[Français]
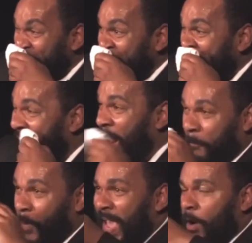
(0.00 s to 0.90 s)
Alors,
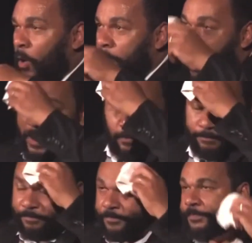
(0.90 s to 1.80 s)
pour bien comprendre,
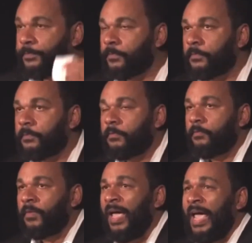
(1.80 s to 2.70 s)

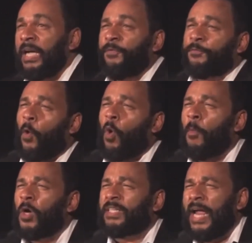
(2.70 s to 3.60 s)
il faut
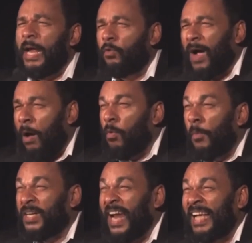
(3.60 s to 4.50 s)
remonter, nous allons
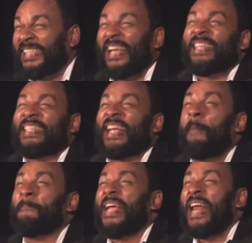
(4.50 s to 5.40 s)
remonter à 500
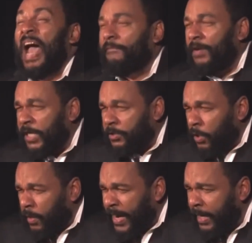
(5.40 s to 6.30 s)
000 ans avant Jésus-Christ.